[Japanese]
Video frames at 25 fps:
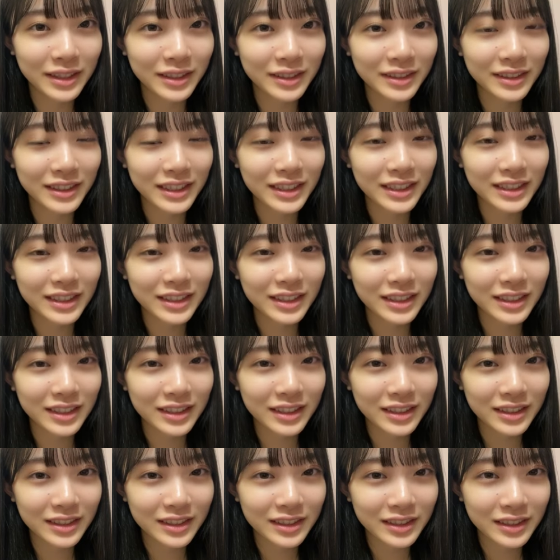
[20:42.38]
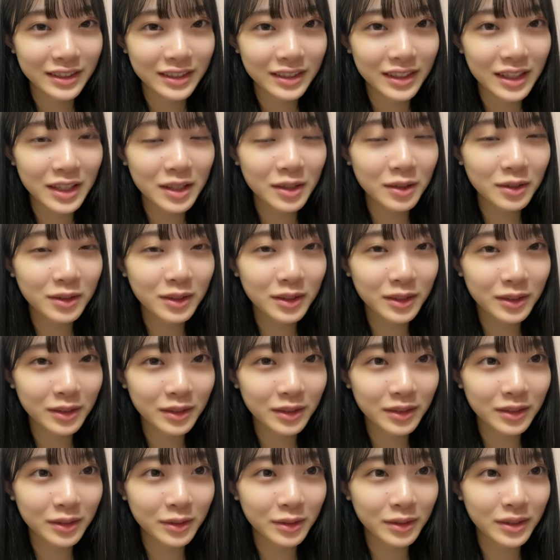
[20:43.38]
あのっていう
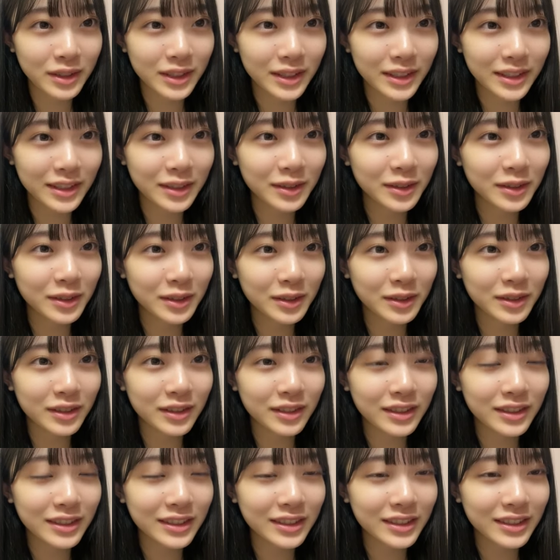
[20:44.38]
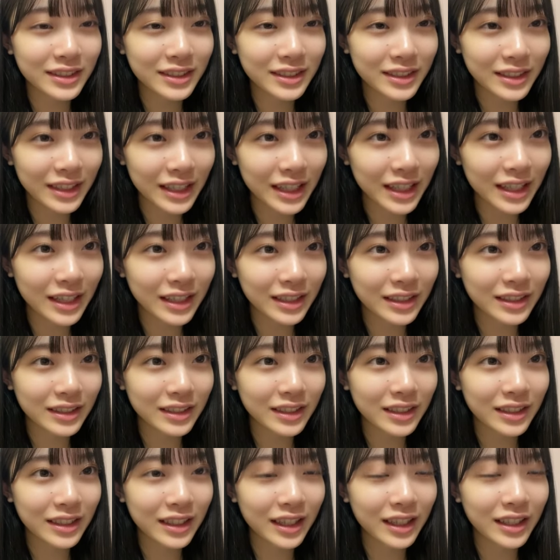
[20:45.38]
のをこういろいろして
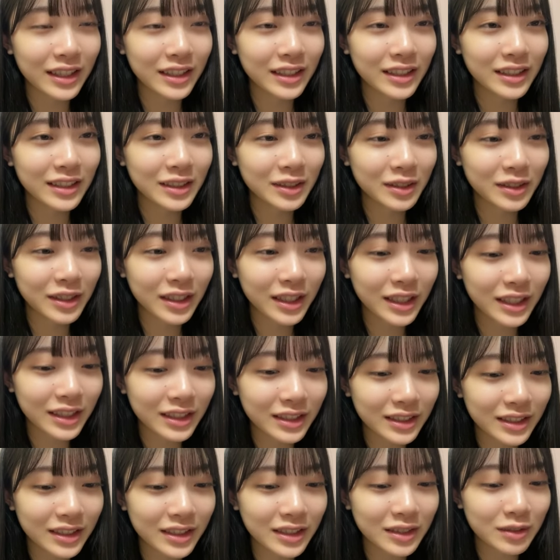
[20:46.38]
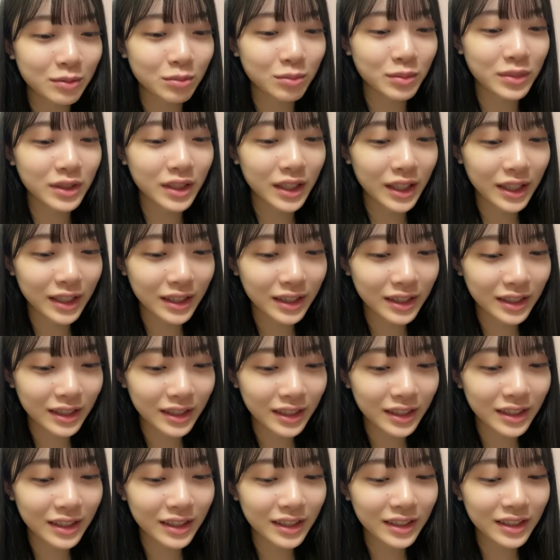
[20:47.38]
あとりあえず無難
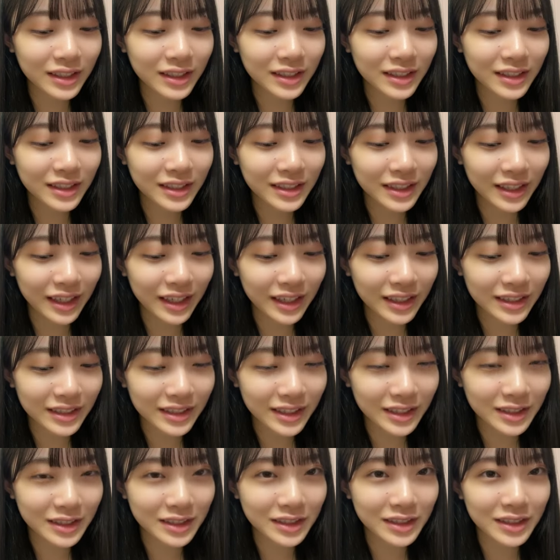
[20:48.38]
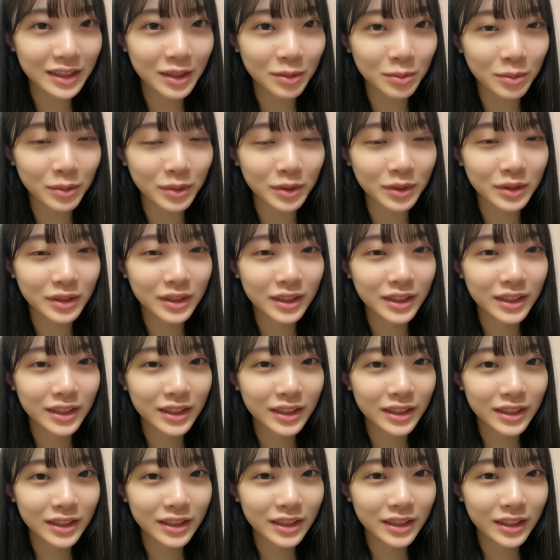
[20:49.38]
に挨拶でも「
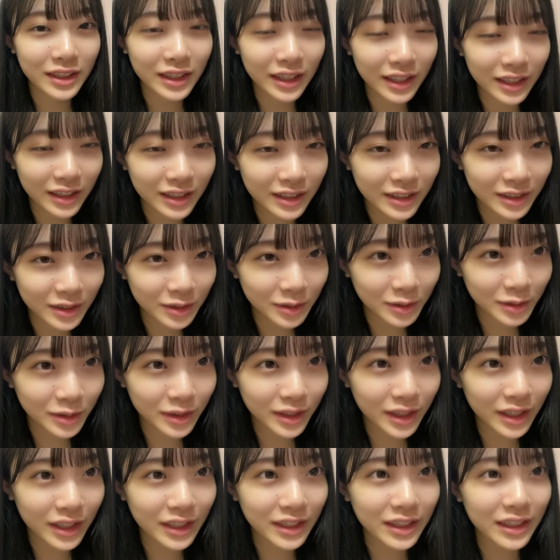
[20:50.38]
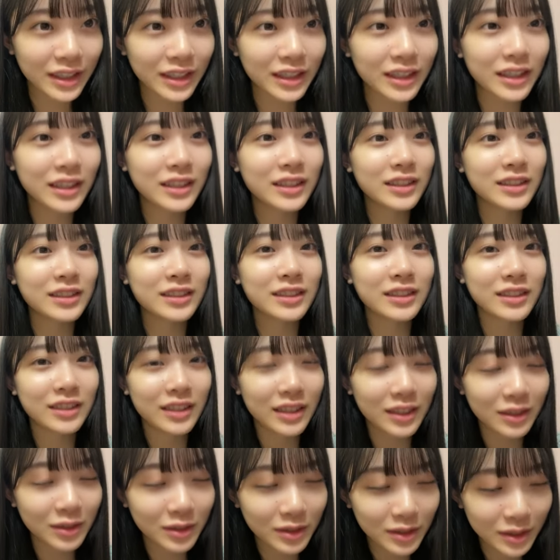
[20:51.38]
あ小声はるかですよ
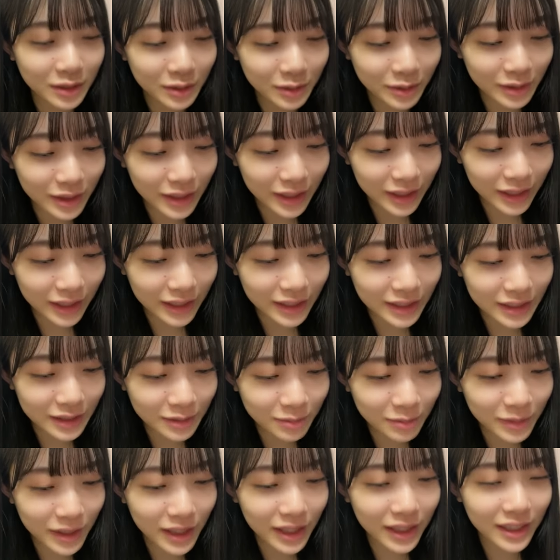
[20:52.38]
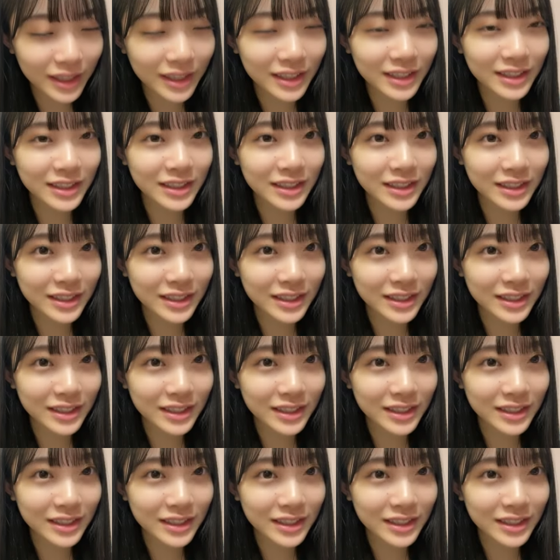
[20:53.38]
ろしくお願いします」はい